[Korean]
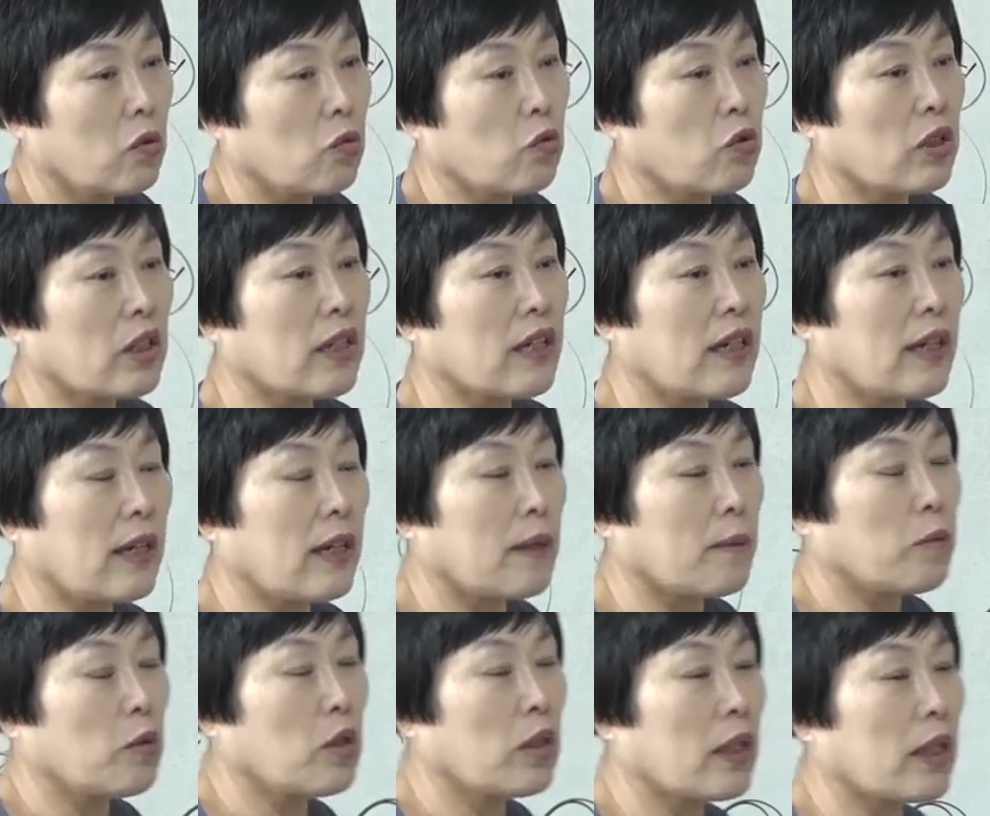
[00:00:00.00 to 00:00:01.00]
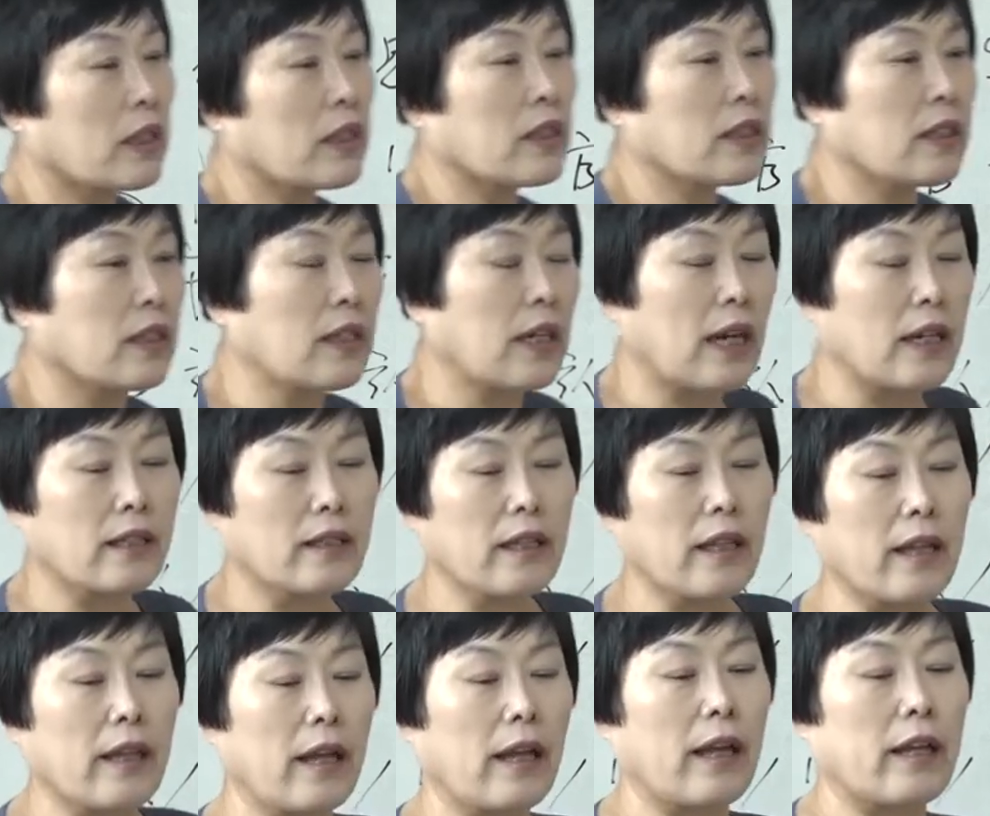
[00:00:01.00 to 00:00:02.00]
우리가 뭔가를 그거 할
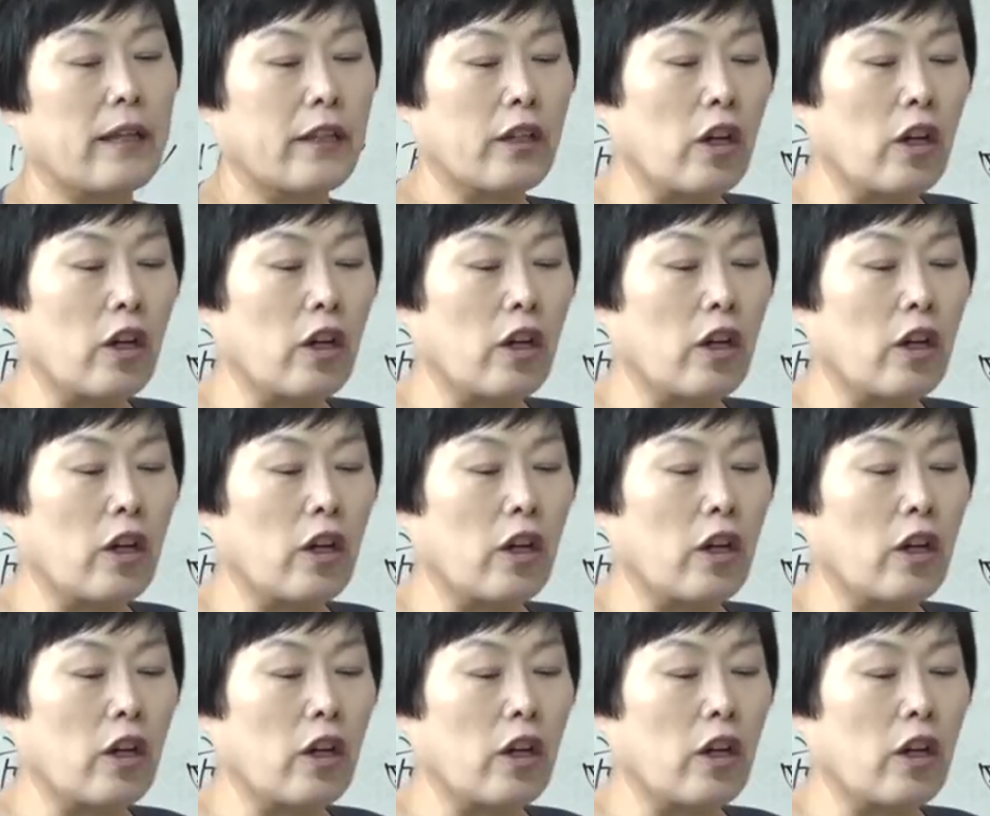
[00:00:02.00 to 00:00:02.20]
때